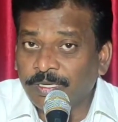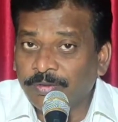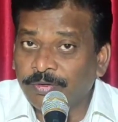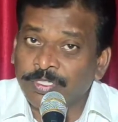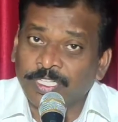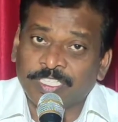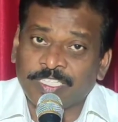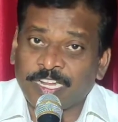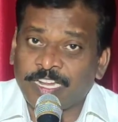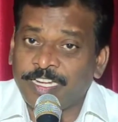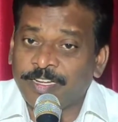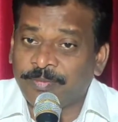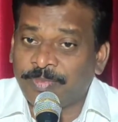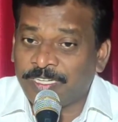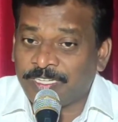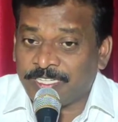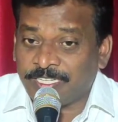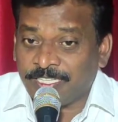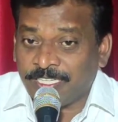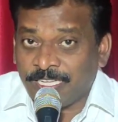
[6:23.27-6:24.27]
ఉండటాన్ని
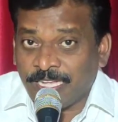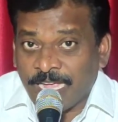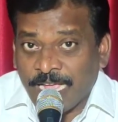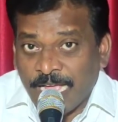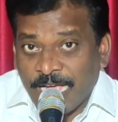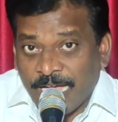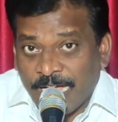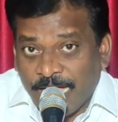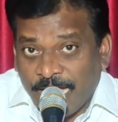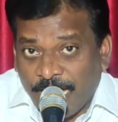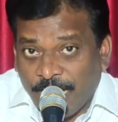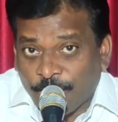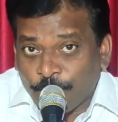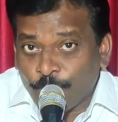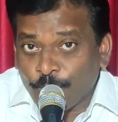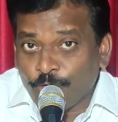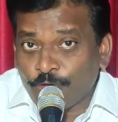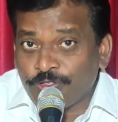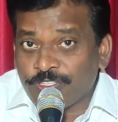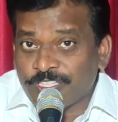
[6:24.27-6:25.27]
బట్టి ఆ
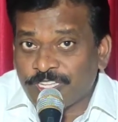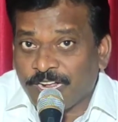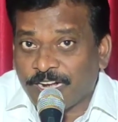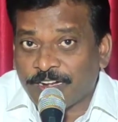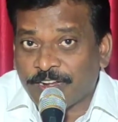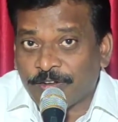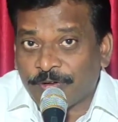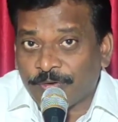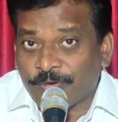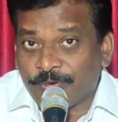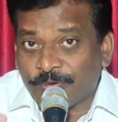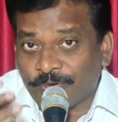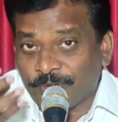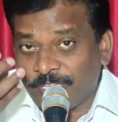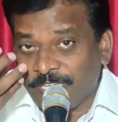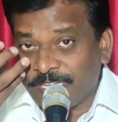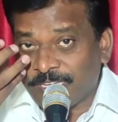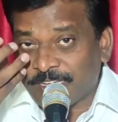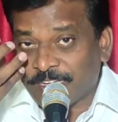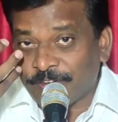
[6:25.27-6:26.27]
అడుగు జాడలు
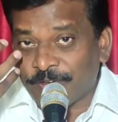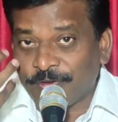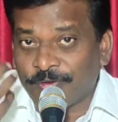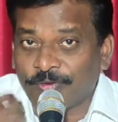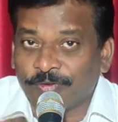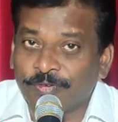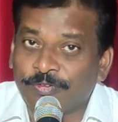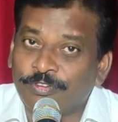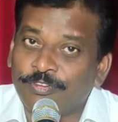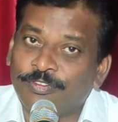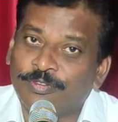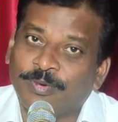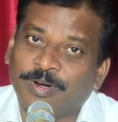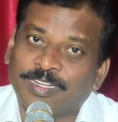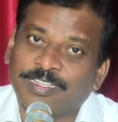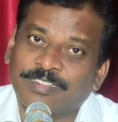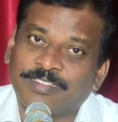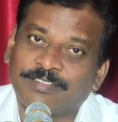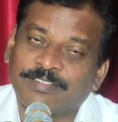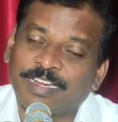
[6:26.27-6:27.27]
ఈ కన్ను
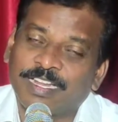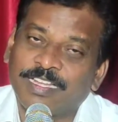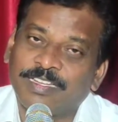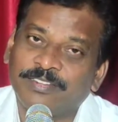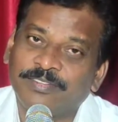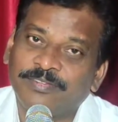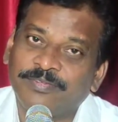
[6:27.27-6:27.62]
గుర్తుపట్టడంలా